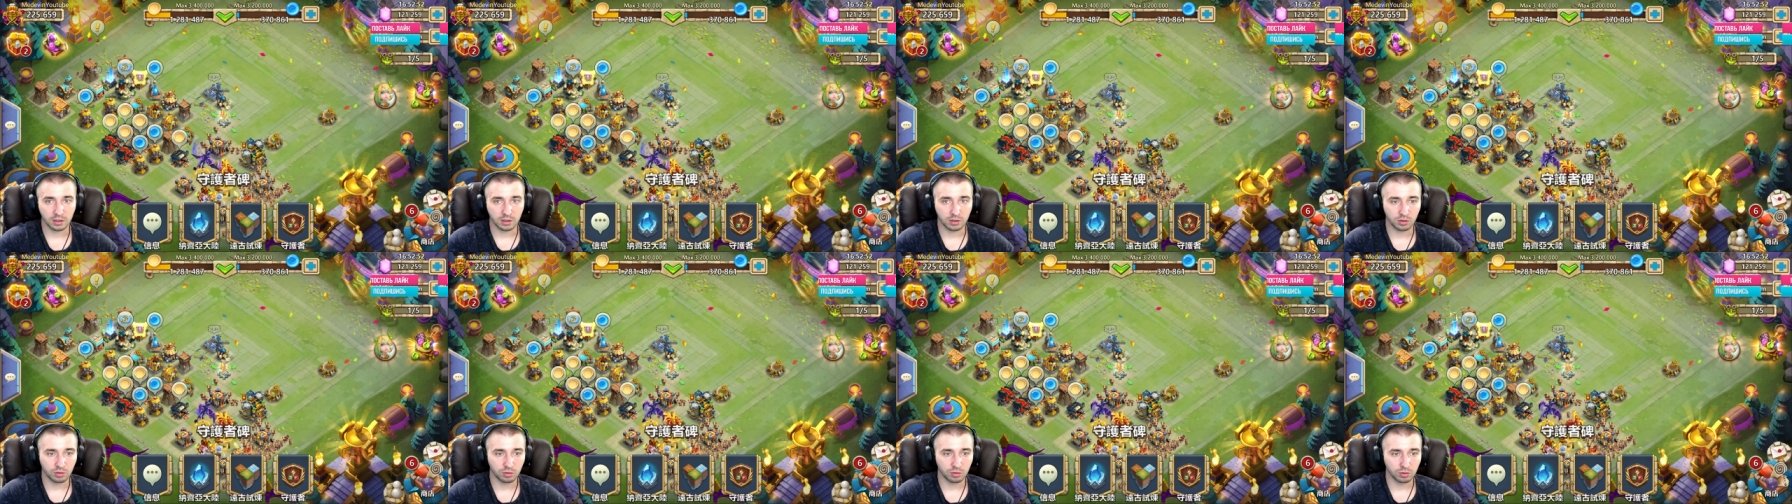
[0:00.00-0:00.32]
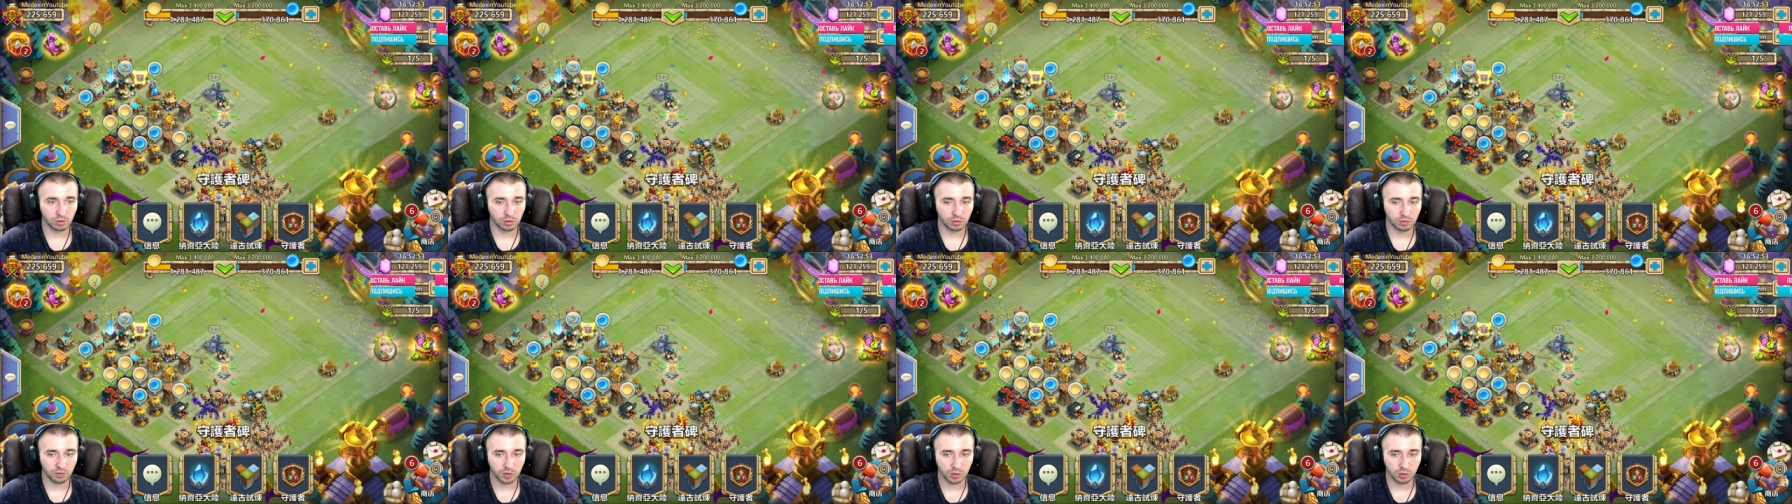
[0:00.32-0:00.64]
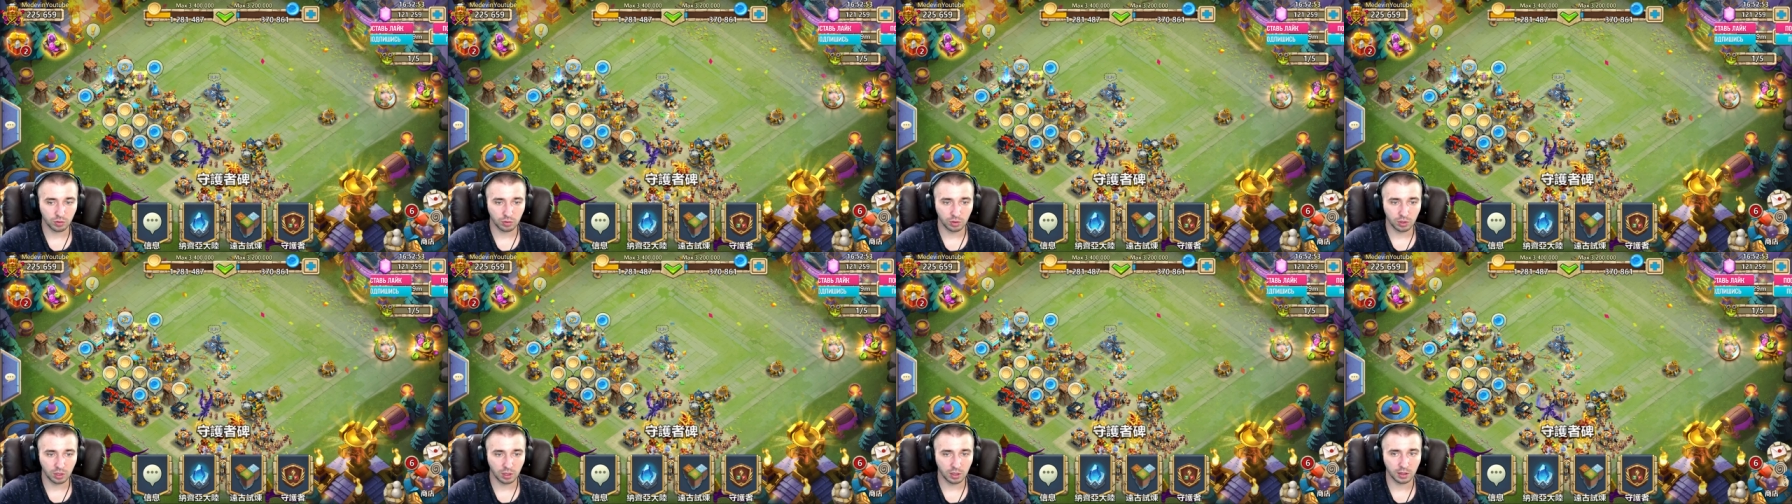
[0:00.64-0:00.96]
суд, в
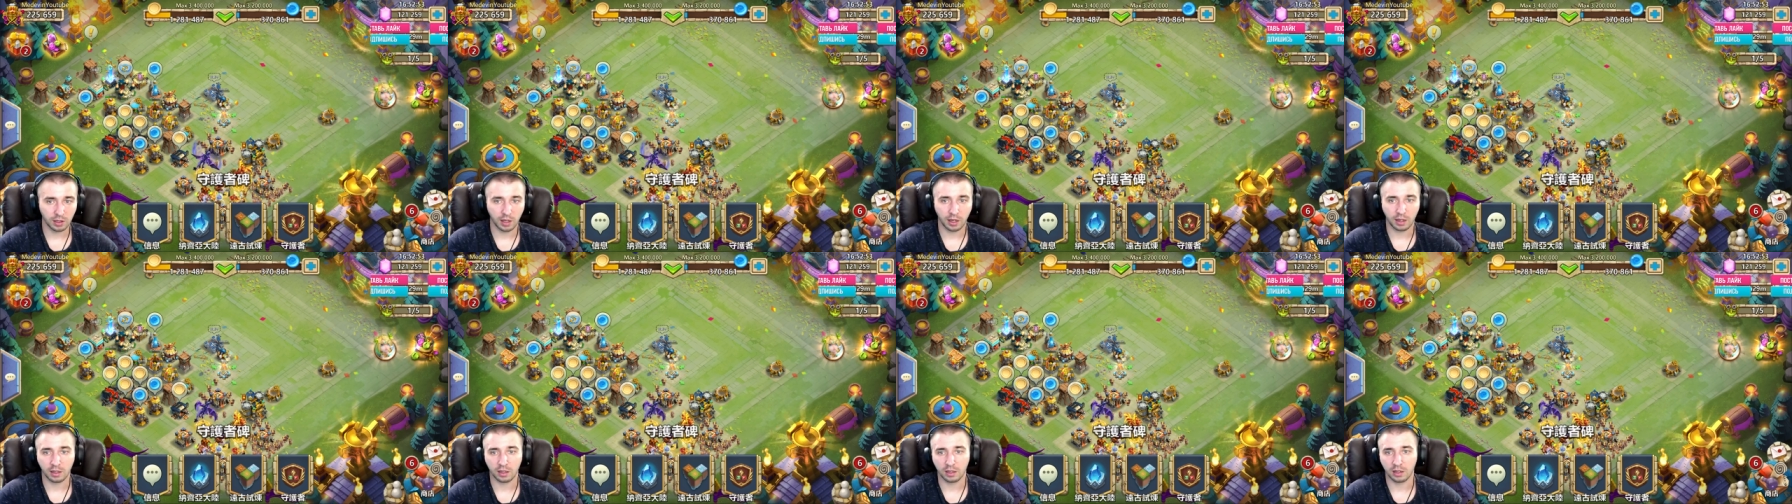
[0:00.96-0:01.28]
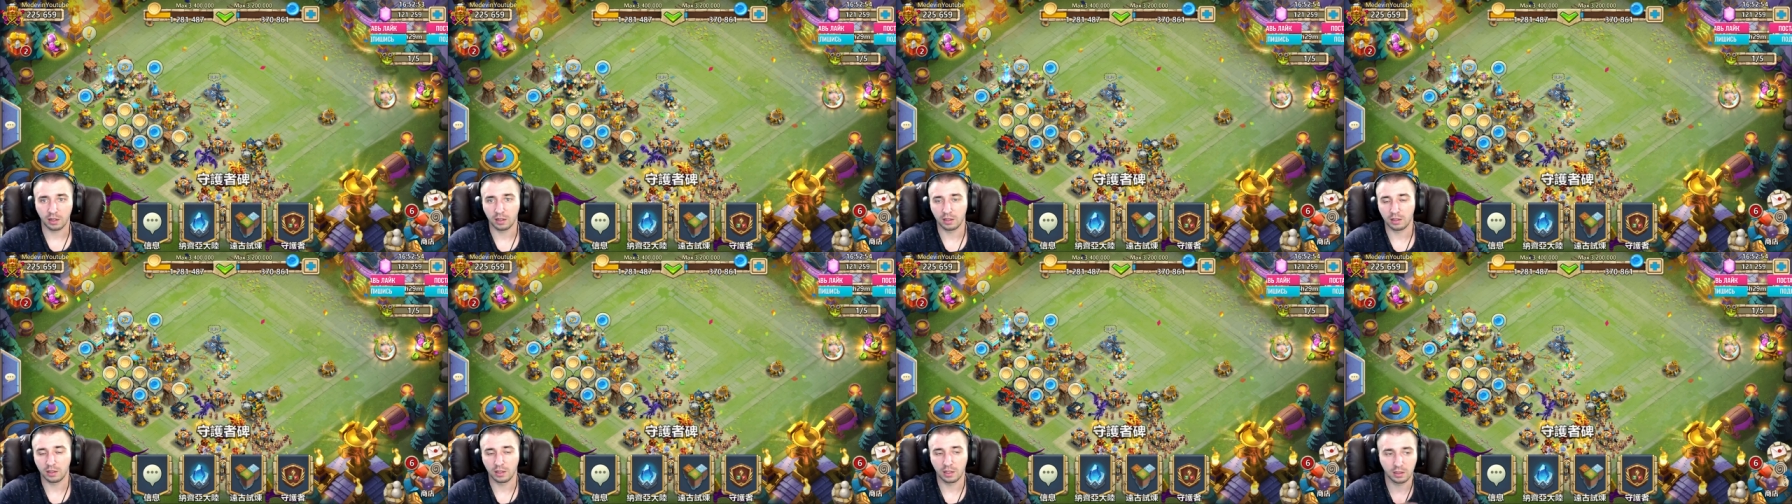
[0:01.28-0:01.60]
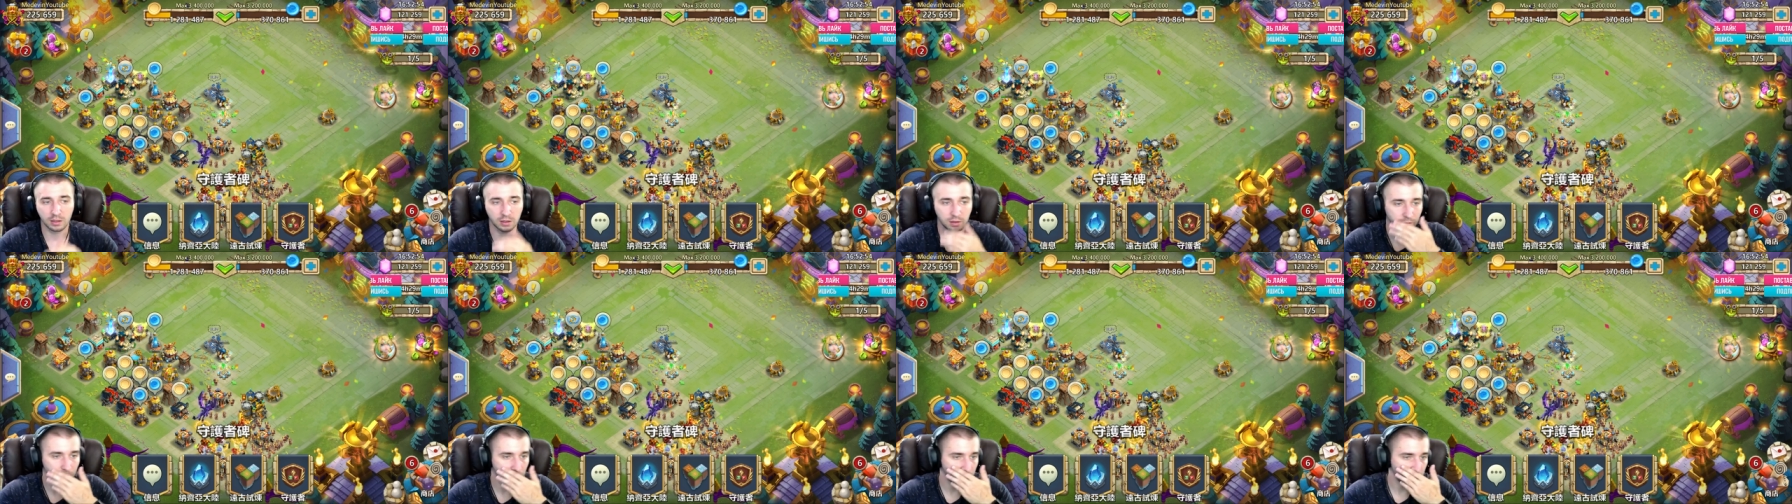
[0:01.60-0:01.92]
сутки так или
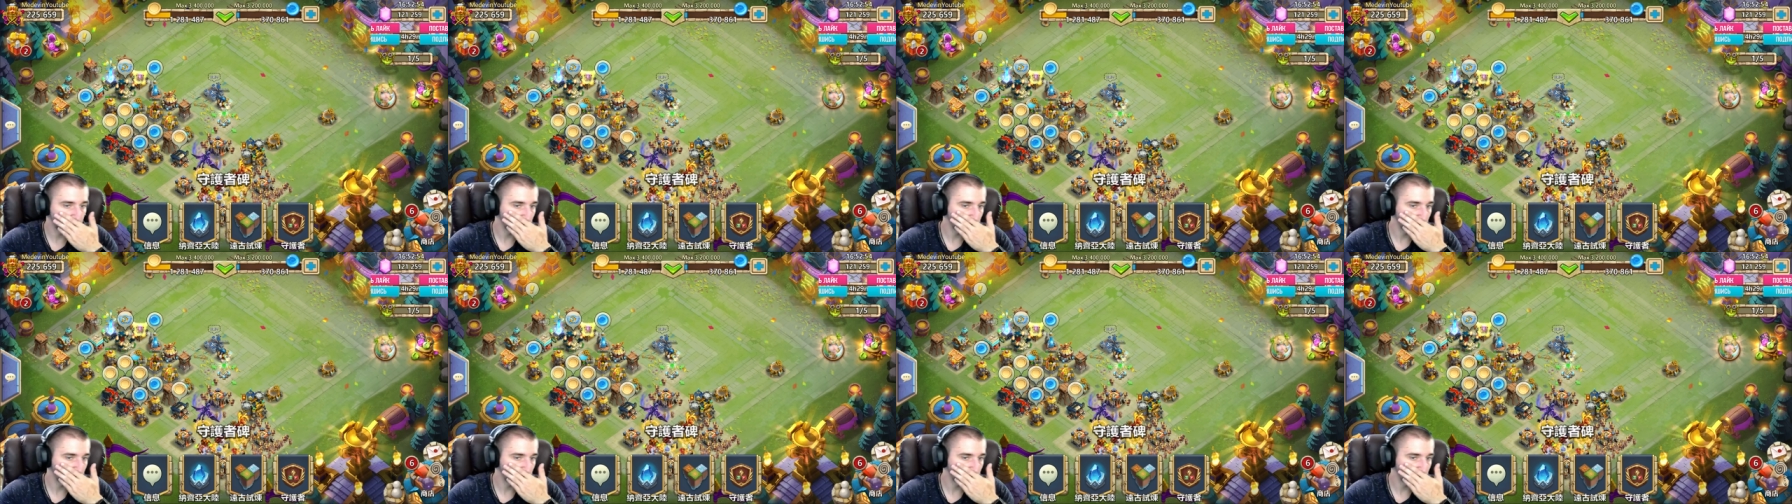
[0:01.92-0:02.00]
нет,